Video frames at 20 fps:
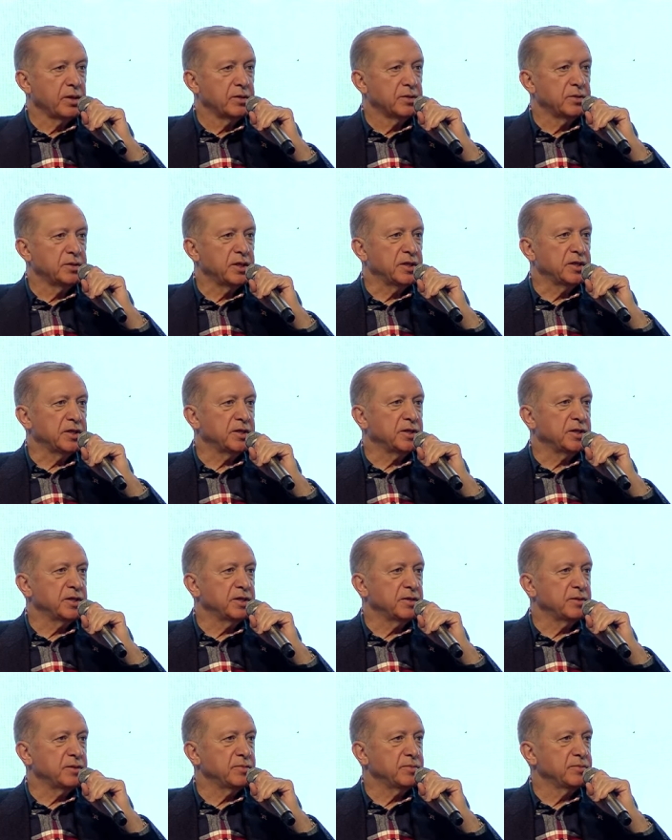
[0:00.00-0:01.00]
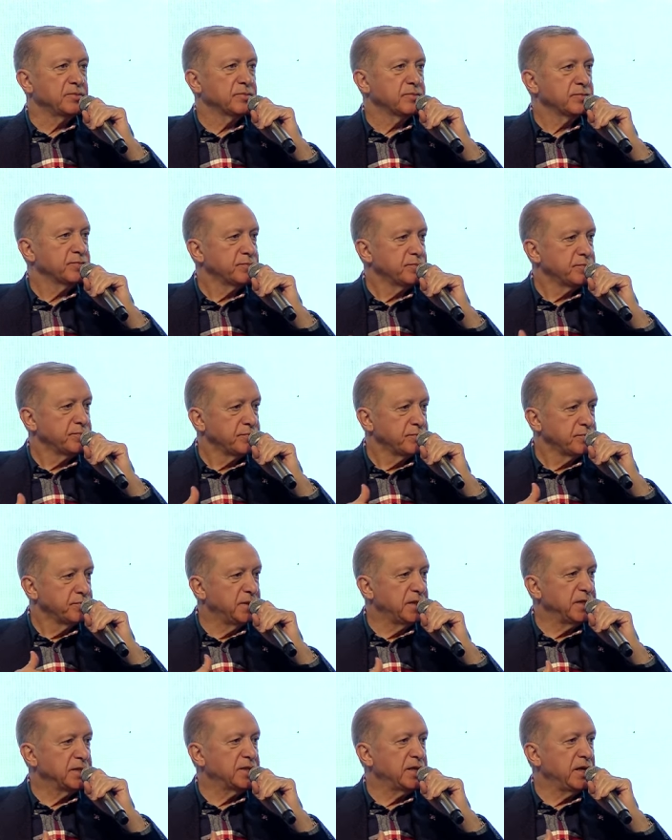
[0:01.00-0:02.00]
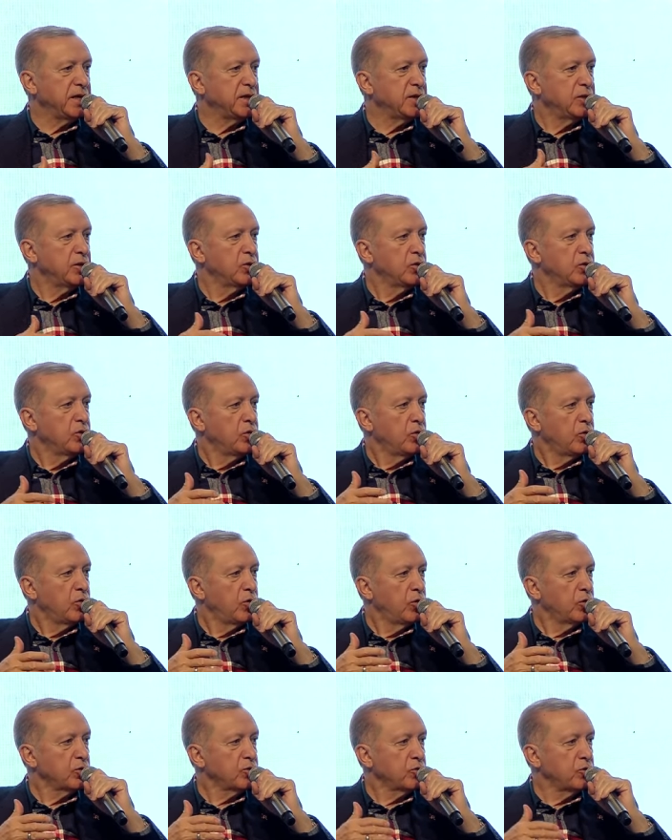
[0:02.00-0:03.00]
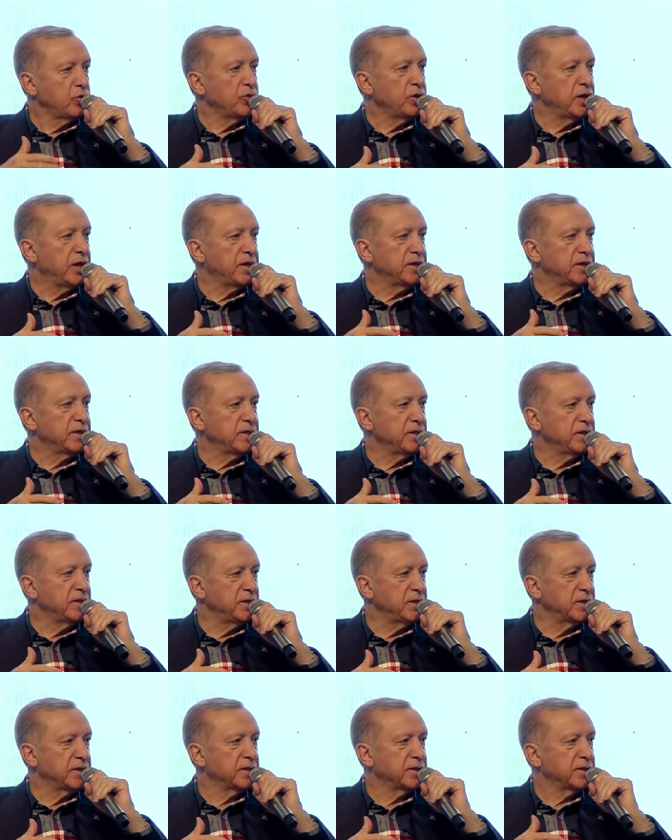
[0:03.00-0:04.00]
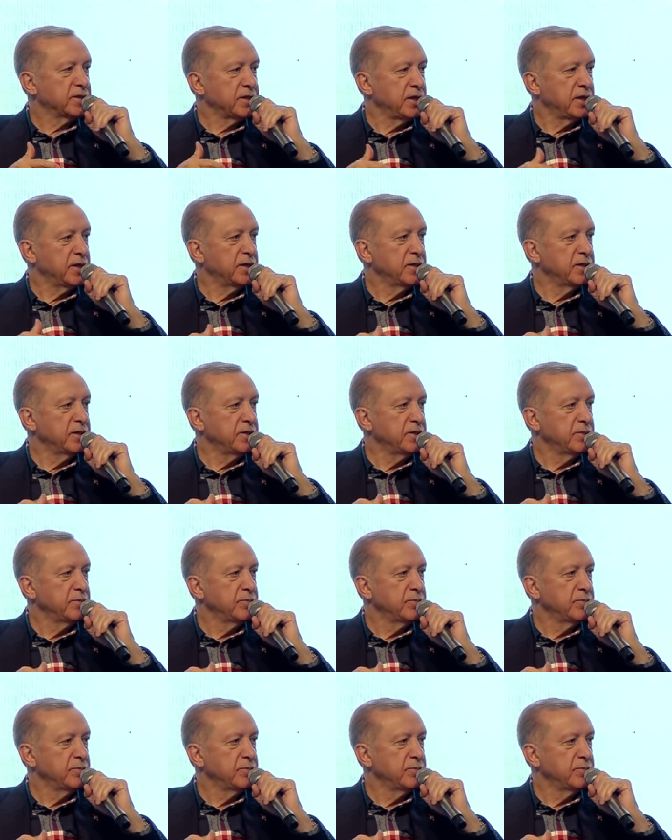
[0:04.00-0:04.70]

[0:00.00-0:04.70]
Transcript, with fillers: Dedik ki biz de o gönderdiğiniz tahılı